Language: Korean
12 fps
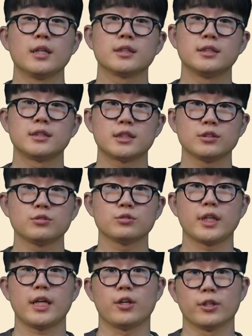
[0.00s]
그
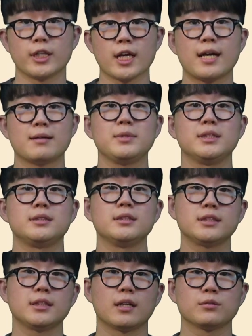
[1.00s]
친구들의 연약함이
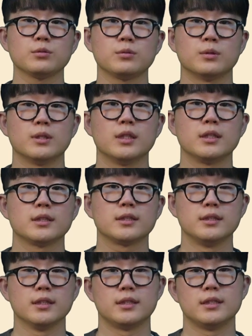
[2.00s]
있을지라도
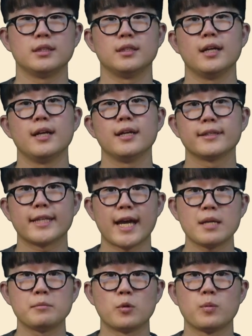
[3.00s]
그들을
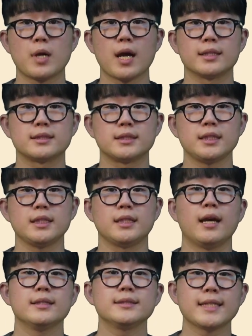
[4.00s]
나의 몸과 같이
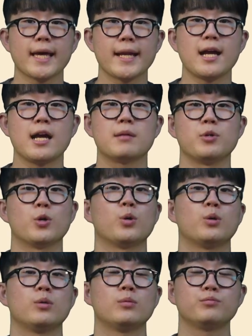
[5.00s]
사랑하며
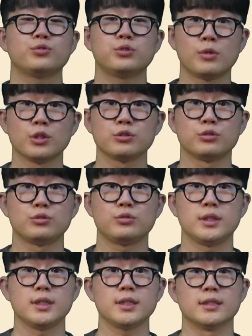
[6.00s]
품어줄 수
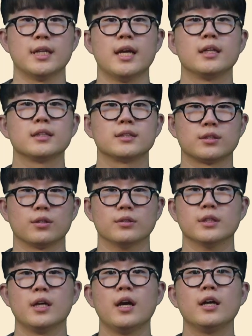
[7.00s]
있는 그런
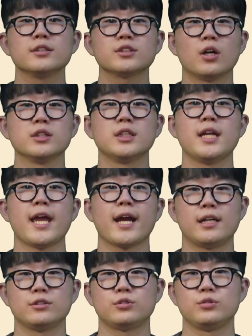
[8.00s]
선을
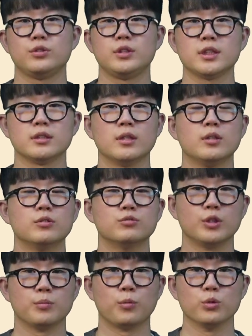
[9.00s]
행할 수 있는
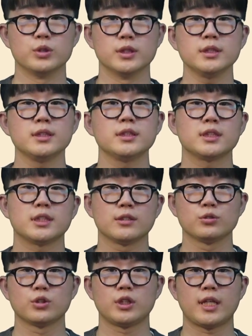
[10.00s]
우리 모든
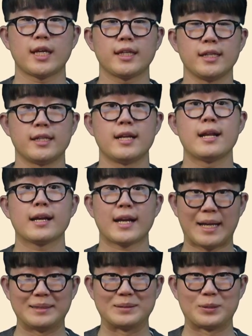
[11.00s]
친구들이 되길
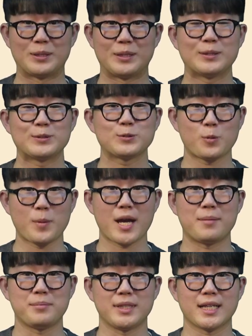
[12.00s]
간절히
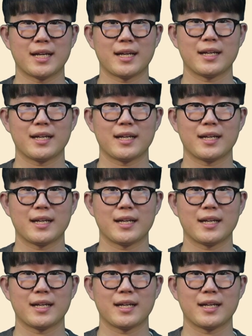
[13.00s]
소망합니다.